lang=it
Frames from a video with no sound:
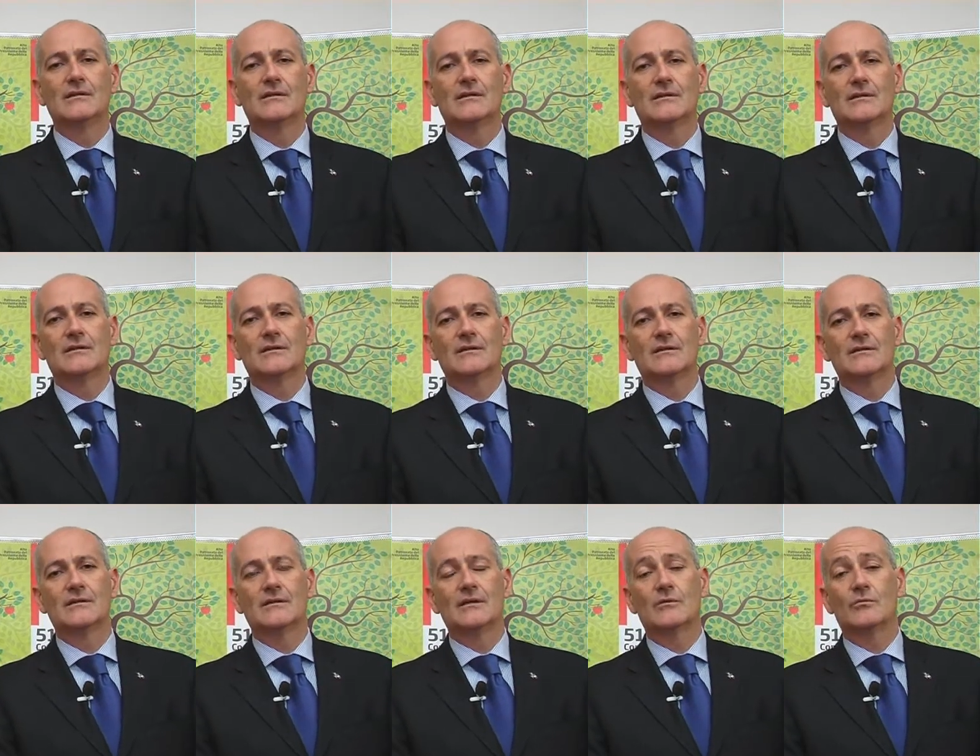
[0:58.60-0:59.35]

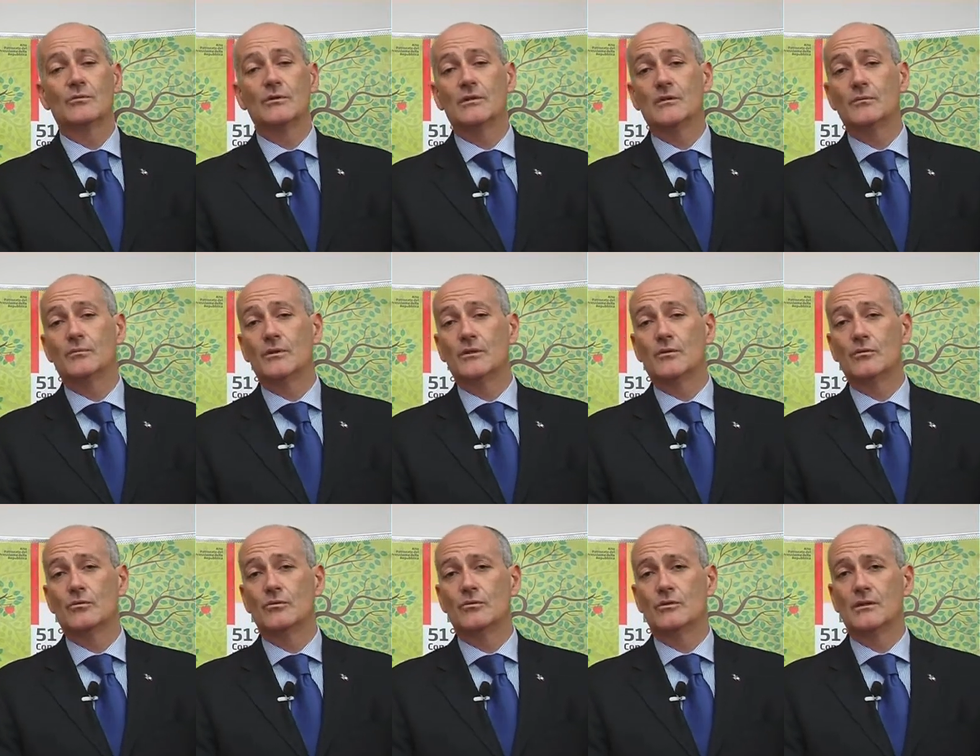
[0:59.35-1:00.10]
eh, e quindi
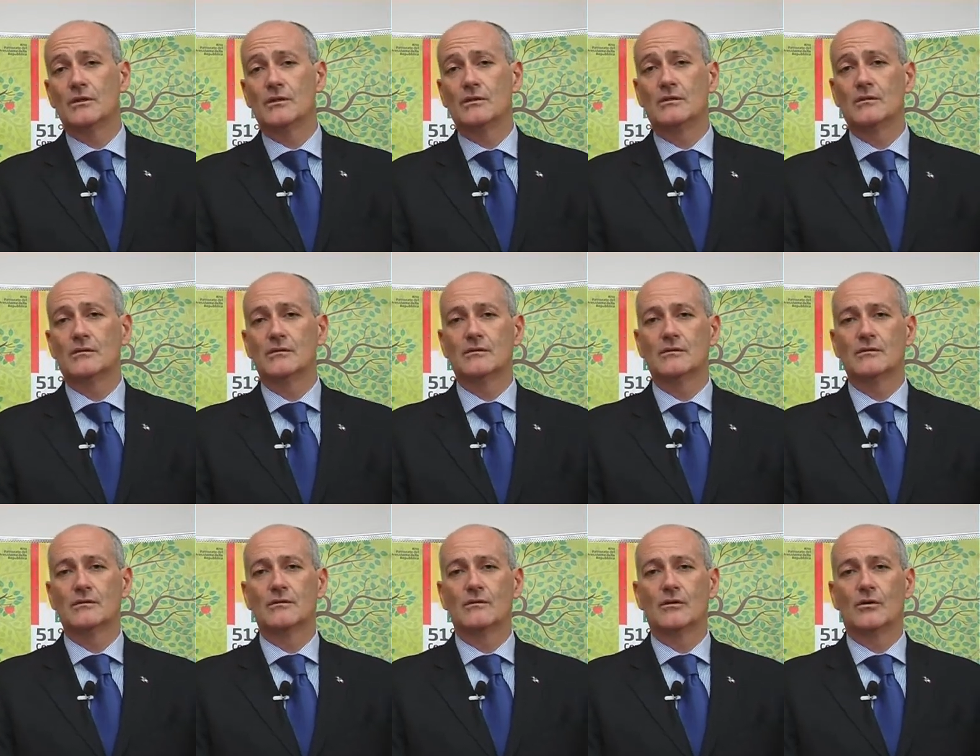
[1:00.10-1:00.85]
per noi
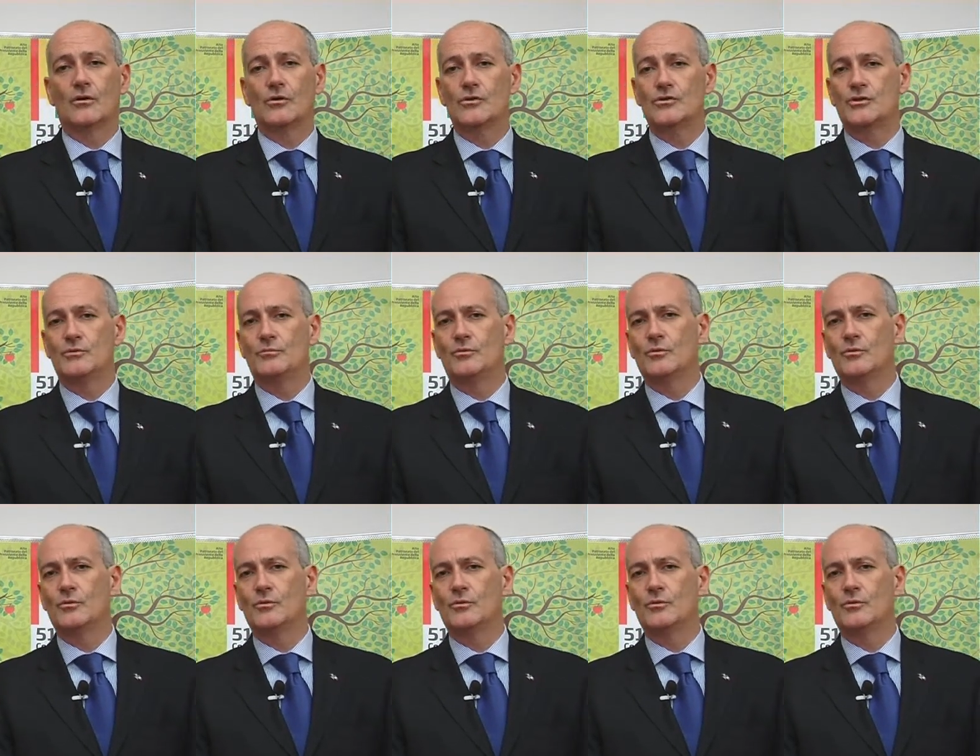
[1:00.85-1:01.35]
eh, oggi